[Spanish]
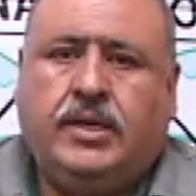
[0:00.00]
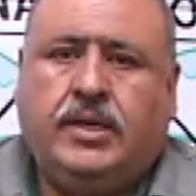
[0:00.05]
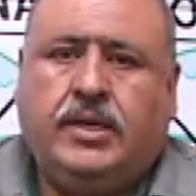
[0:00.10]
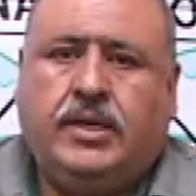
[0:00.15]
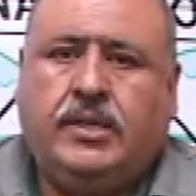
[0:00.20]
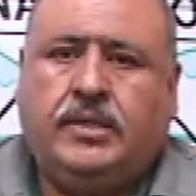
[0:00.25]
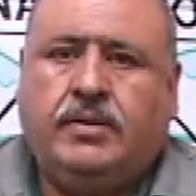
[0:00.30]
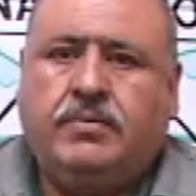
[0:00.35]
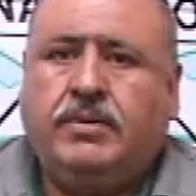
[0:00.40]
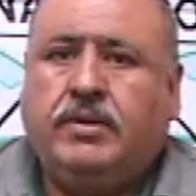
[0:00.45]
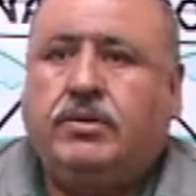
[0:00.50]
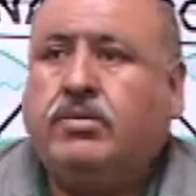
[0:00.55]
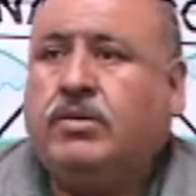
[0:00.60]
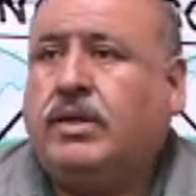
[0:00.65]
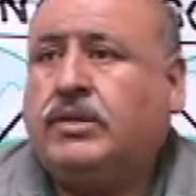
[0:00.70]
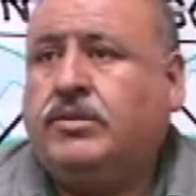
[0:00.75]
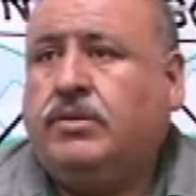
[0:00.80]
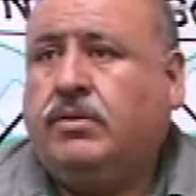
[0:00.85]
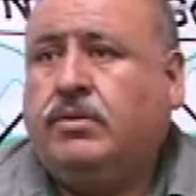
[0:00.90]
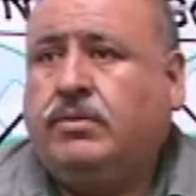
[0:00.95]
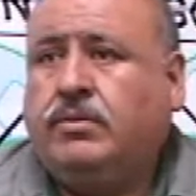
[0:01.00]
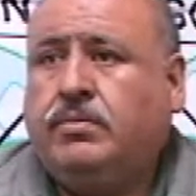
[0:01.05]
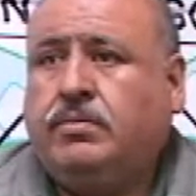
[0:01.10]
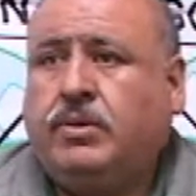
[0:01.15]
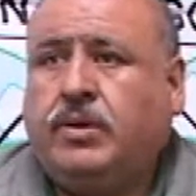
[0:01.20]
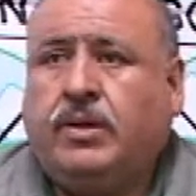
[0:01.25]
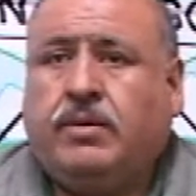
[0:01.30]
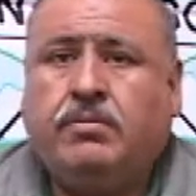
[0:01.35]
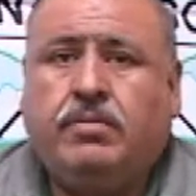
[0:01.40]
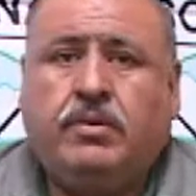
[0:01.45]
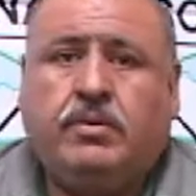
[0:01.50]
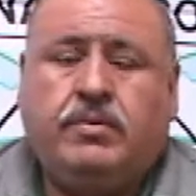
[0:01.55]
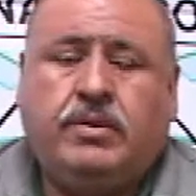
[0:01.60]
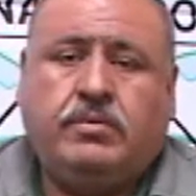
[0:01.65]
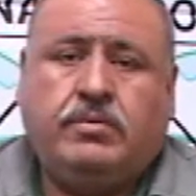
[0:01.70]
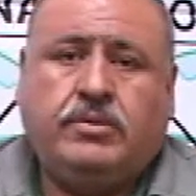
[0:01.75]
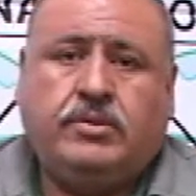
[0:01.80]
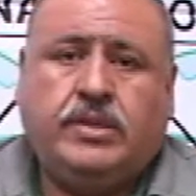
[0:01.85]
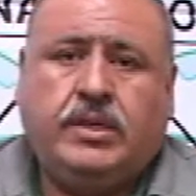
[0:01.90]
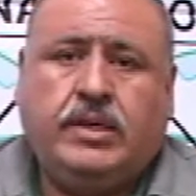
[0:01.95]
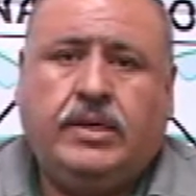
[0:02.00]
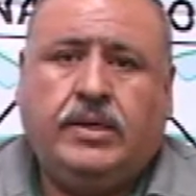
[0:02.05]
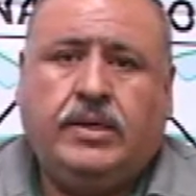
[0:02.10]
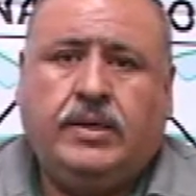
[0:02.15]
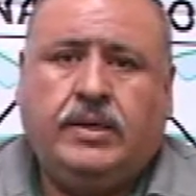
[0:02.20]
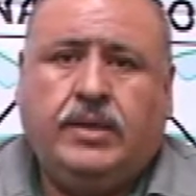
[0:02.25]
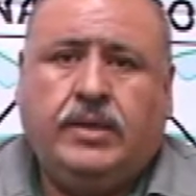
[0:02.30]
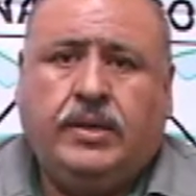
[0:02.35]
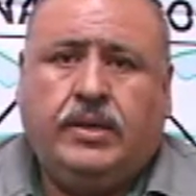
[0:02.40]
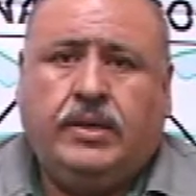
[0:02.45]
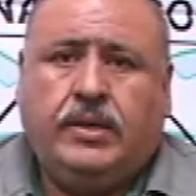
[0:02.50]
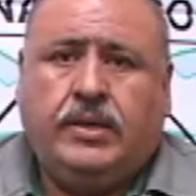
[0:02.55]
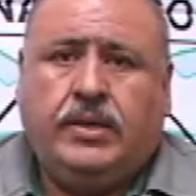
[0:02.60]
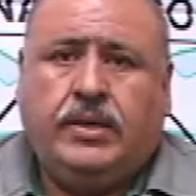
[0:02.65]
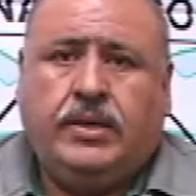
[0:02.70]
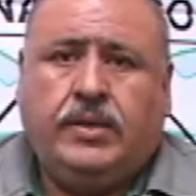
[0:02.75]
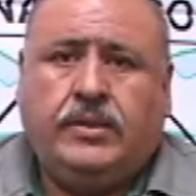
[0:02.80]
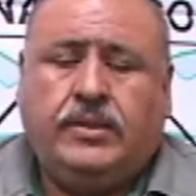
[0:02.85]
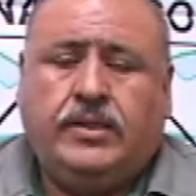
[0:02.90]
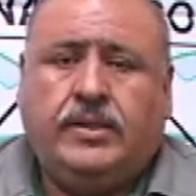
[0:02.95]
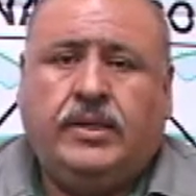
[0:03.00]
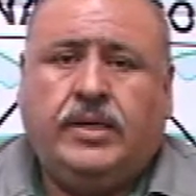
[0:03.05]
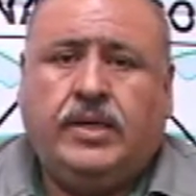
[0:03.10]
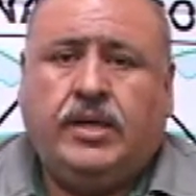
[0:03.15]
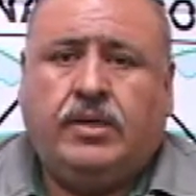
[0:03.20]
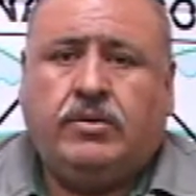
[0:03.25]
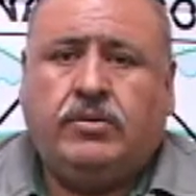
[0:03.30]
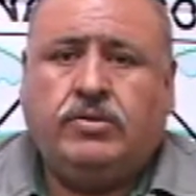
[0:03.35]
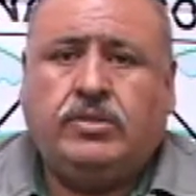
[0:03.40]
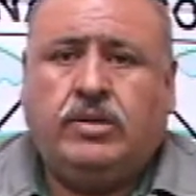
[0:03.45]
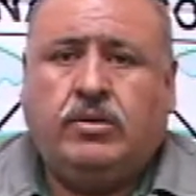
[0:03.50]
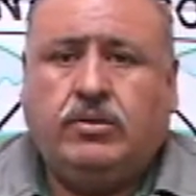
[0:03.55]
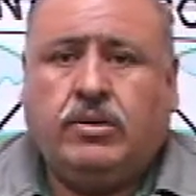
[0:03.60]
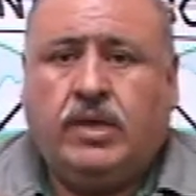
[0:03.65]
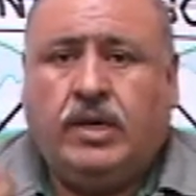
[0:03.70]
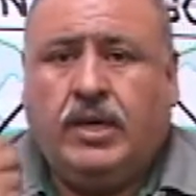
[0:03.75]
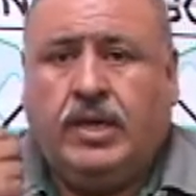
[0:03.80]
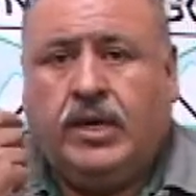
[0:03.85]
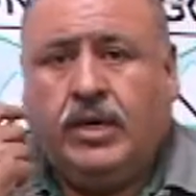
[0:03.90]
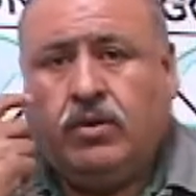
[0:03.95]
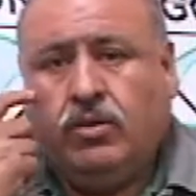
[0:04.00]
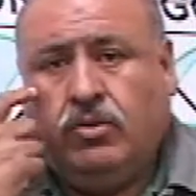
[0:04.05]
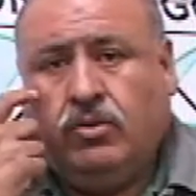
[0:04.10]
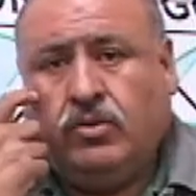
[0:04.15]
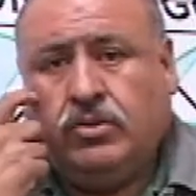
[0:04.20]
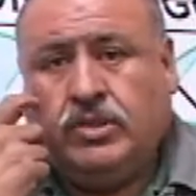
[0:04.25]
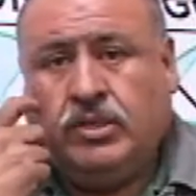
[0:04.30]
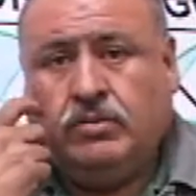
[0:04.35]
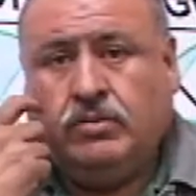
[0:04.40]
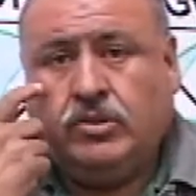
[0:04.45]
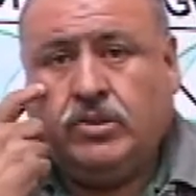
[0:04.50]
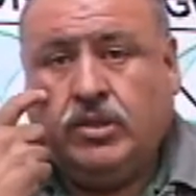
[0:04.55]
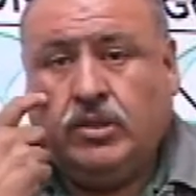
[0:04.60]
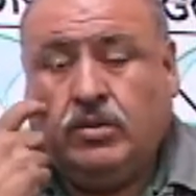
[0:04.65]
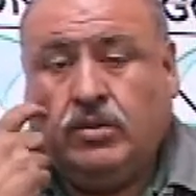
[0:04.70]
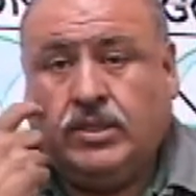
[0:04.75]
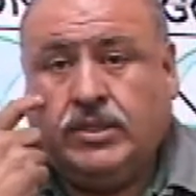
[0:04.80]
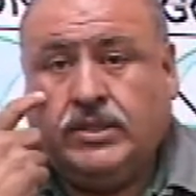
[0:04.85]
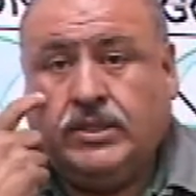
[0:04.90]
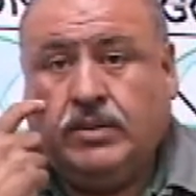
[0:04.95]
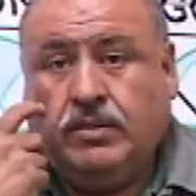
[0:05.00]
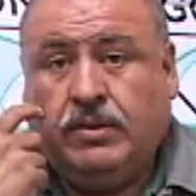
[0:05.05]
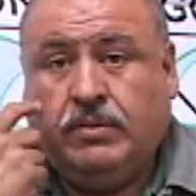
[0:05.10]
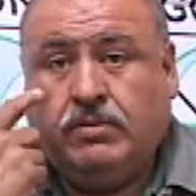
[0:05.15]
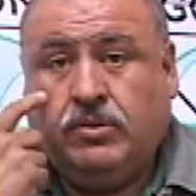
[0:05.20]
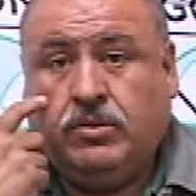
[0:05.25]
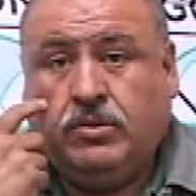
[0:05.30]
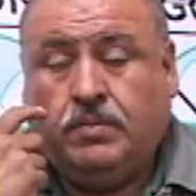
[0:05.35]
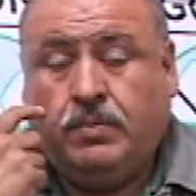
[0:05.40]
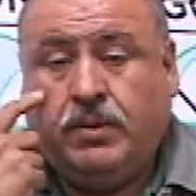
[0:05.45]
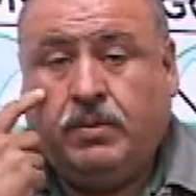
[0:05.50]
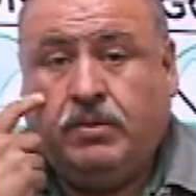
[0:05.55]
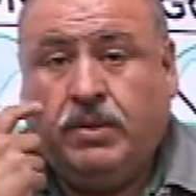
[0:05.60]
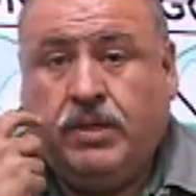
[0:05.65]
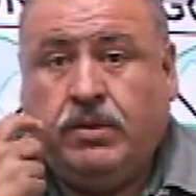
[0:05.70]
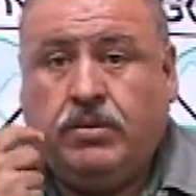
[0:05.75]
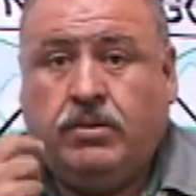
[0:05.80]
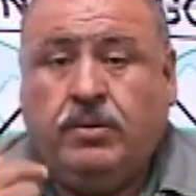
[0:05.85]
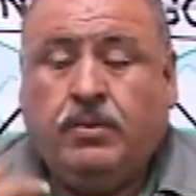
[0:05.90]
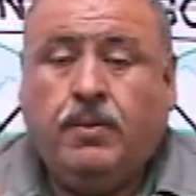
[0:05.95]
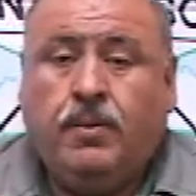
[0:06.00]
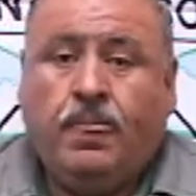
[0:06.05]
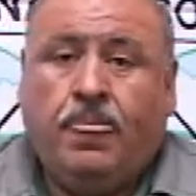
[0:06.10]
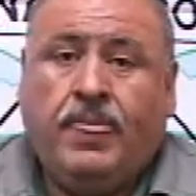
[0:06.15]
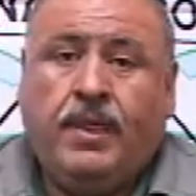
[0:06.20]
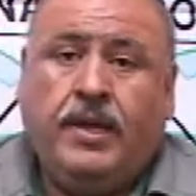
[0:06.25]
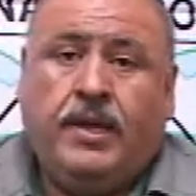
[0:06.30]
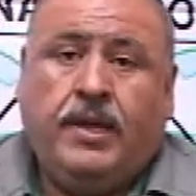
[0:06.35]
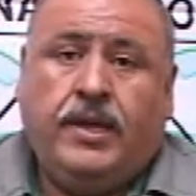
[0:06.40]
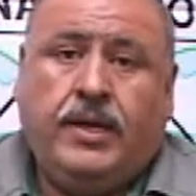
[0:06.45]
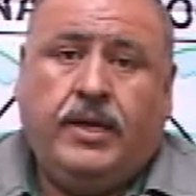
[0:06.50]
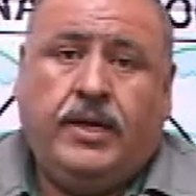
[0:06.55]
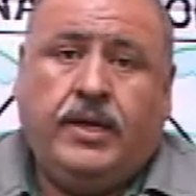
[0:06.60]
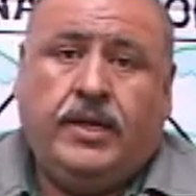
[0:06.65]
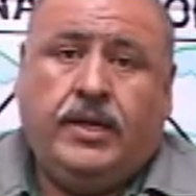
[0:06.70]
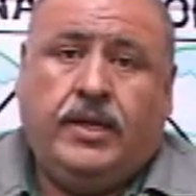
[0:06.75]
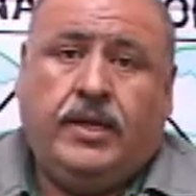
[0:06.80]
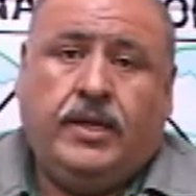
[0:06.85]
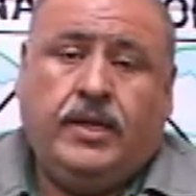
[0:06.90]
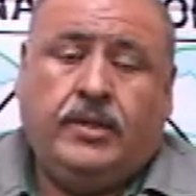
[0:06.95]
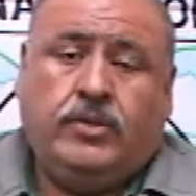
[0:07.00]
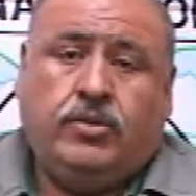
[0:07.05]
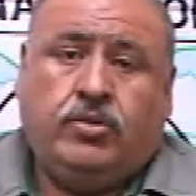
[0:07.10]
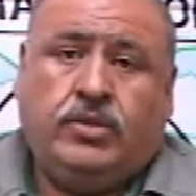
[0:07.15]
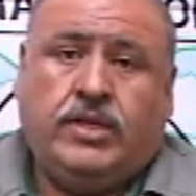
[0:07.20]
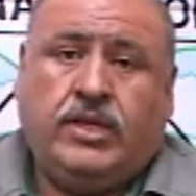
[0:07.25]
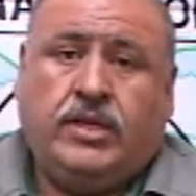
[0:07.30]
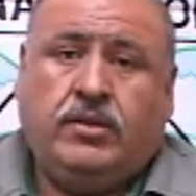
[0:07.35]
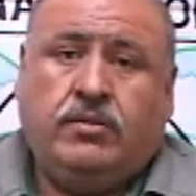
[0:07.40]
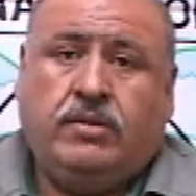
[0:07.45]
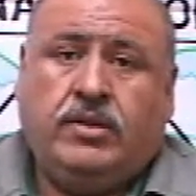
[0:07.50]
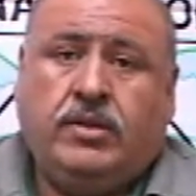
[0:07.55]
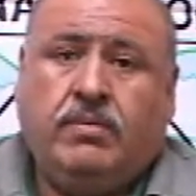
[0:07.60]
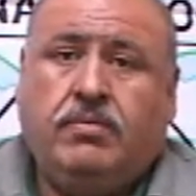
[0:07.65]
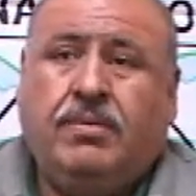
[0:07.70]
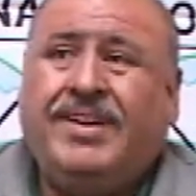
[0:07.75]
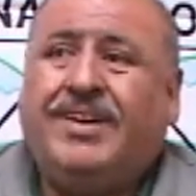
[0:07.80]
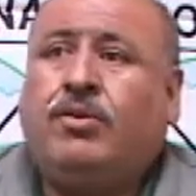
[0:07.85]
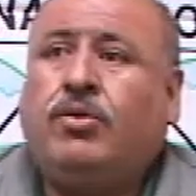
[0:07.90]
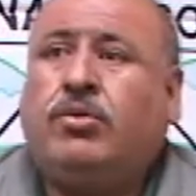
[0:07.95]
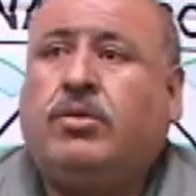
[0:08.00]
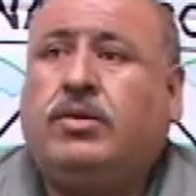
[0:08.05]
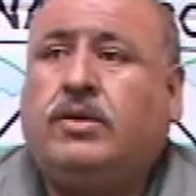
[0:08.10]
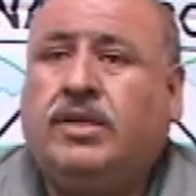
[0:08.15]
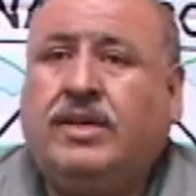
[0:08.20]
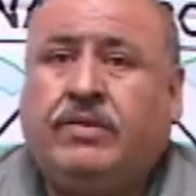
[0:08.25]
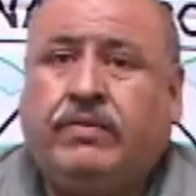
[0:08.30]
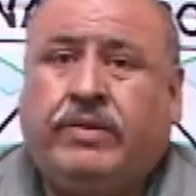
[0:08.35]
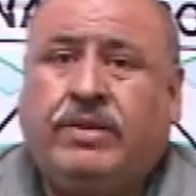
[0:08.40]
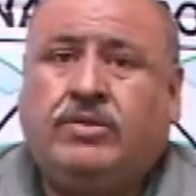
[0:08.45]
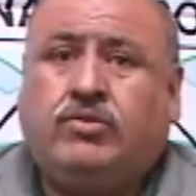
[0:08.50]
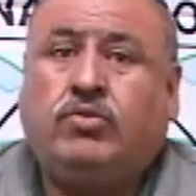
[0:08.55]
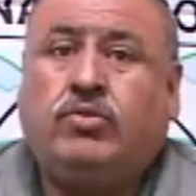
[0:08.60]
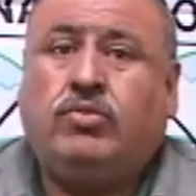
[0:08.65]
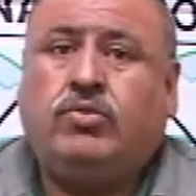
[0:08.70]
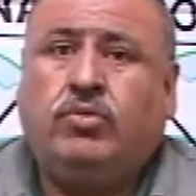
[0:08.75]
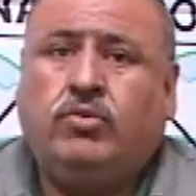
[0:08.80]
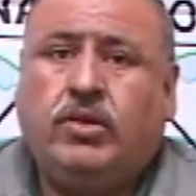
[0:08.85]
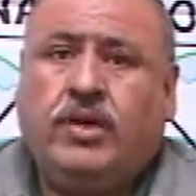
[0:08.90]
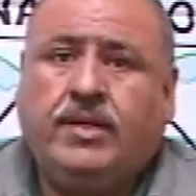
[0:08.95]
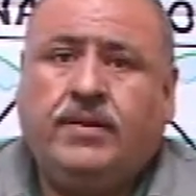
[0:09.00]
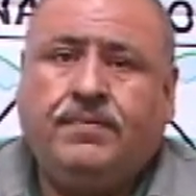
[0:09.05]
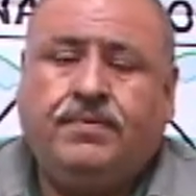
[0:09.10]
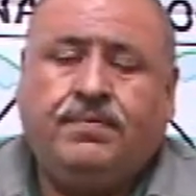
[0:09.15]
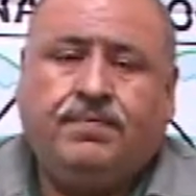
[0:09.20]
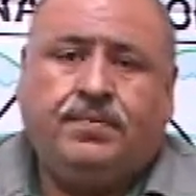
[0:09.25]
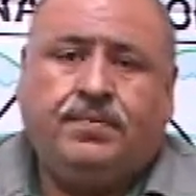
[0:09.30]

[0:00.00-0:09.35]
en el tema educación, por ejemplo, vamos a eh, dedicarnos a lo que ya conocemos y lo que sabemos. Primero, eh, dotar de una mejor infraestructura